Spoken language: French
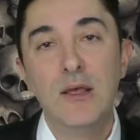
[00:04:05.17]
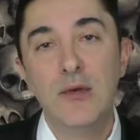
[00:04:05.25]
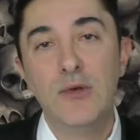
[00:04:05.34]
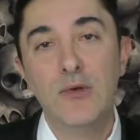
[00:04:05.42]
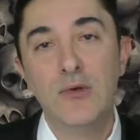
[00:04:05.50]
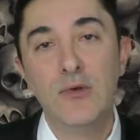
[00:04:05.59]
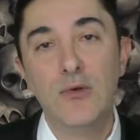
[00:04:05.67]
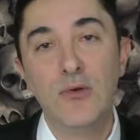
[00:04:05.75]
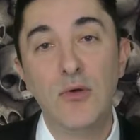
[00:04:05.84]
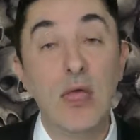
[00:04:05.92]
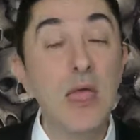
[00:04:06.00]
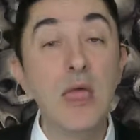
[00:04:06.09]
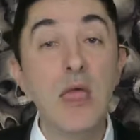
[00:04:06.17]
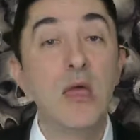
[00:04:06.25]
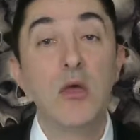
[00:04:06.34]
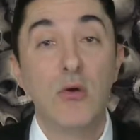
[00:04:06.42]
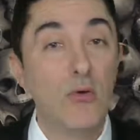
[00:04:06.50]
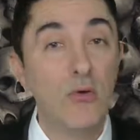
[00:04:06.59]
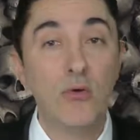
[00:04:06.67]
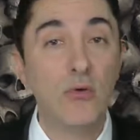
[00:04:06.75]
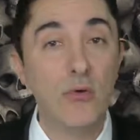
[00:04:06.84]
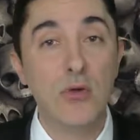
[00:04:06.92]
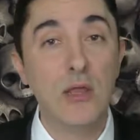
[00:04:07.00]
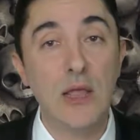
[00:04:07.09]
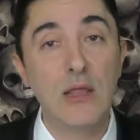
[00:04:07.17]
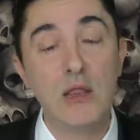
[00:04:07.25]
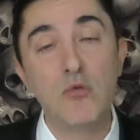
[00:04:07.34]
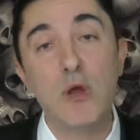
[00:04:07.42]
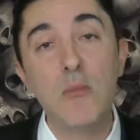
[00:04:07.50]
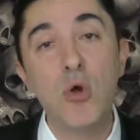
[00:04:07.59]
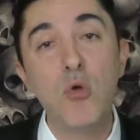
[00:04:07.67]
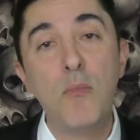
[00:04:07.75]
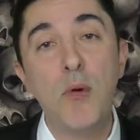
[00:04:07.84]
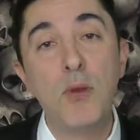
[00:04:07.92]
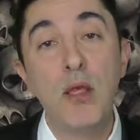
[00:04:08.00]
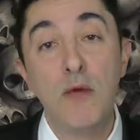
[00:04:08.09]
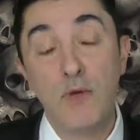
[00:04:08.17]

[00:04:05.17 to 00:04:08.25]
euh, euh, et, naturellement le peuple.